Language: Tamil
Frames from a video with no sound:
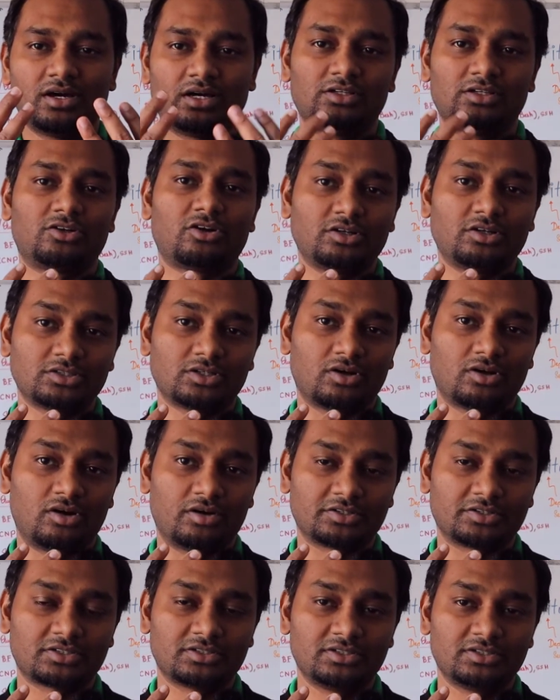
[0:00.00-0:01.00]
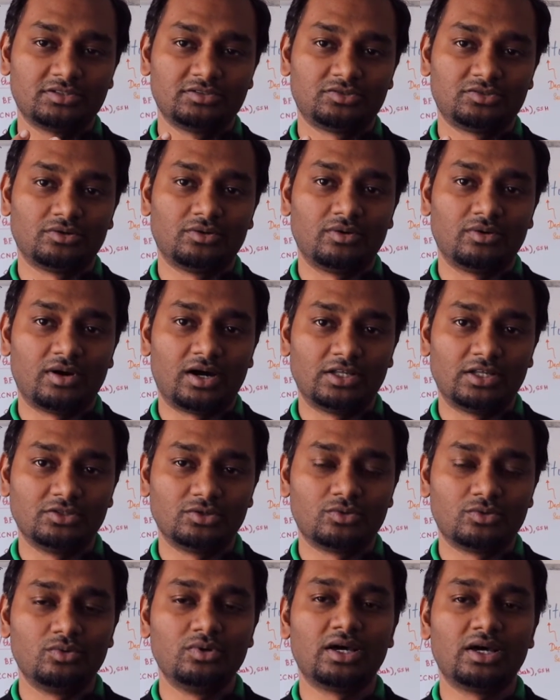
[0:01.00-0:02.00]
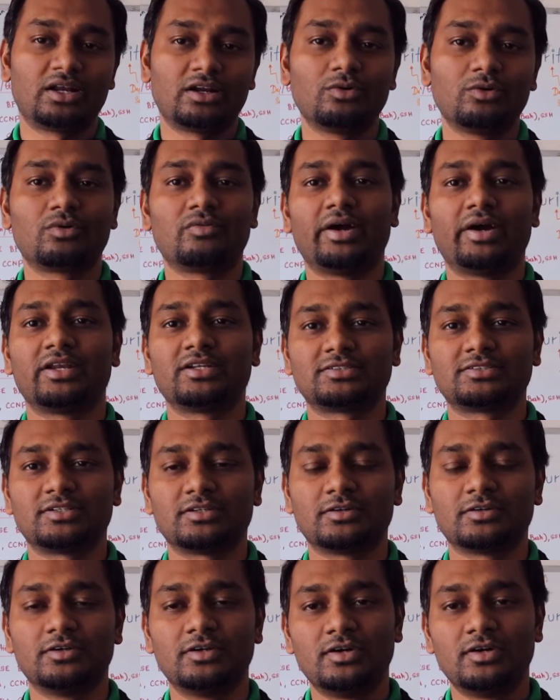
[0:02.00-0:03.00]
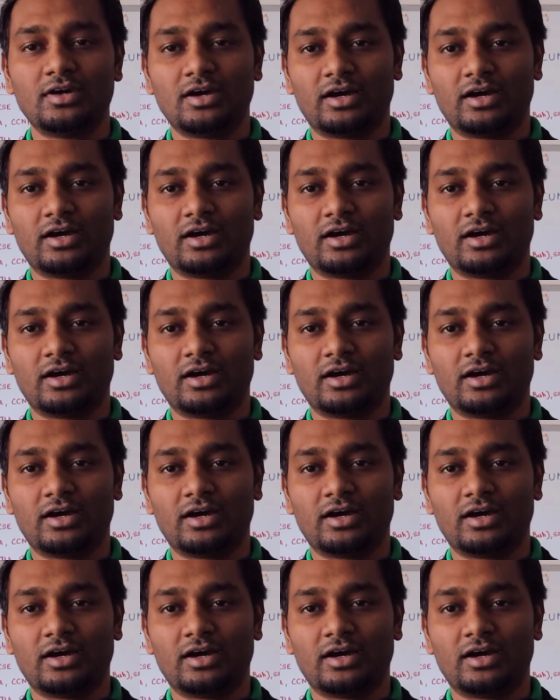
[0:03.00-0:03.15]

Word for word: அந்த ட்ராஜன் ஹார்ஸ் ஸோ அதுக்குள்ளார ஒரு வைரஸ் இருக்குது